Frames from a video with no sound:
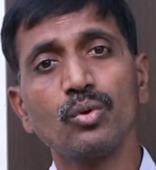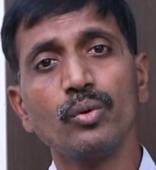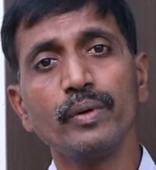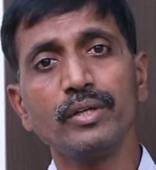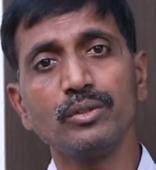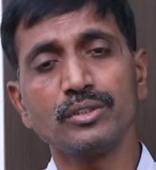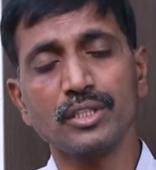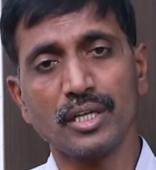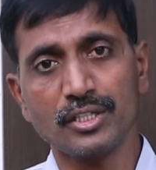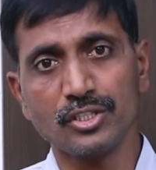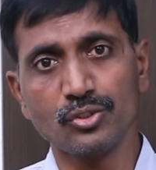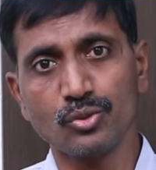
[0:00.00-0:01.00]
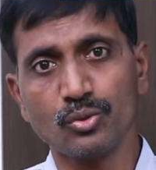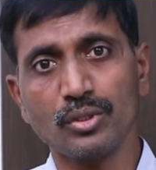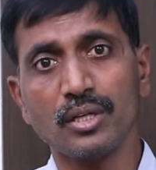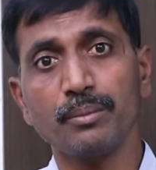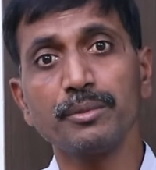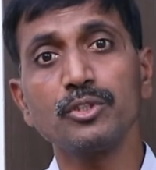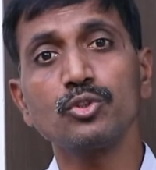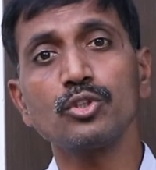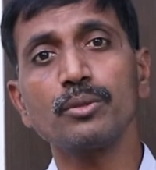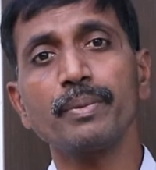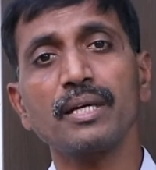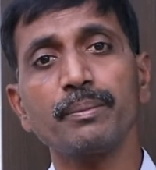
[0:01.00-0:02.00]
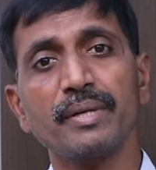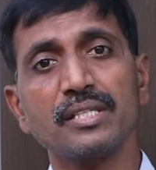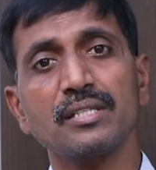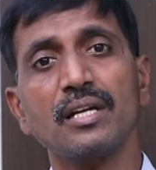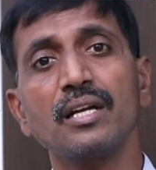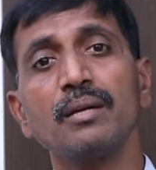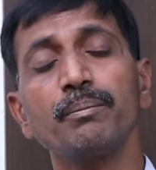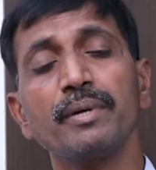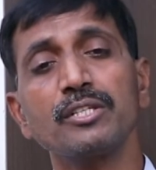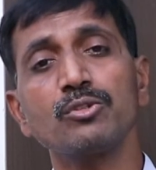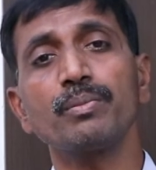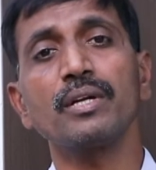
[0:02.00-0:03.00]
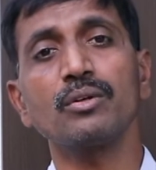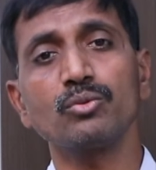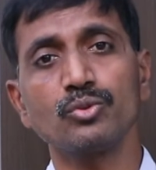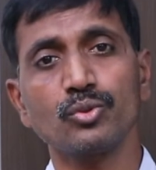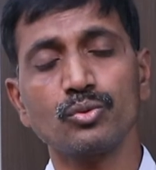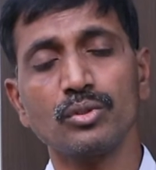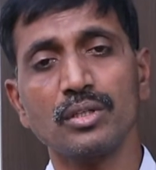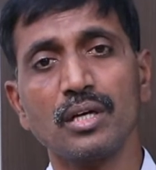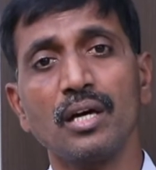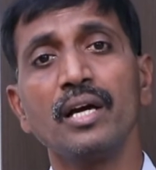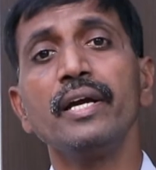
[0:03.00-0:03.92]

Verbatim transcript: కోవిడ్ నుంచి రక్షించుకుంటా మీ చుట్టుపక్కల పరిసరాలను పరిశుభ్రంగా ఉంచుకుంటా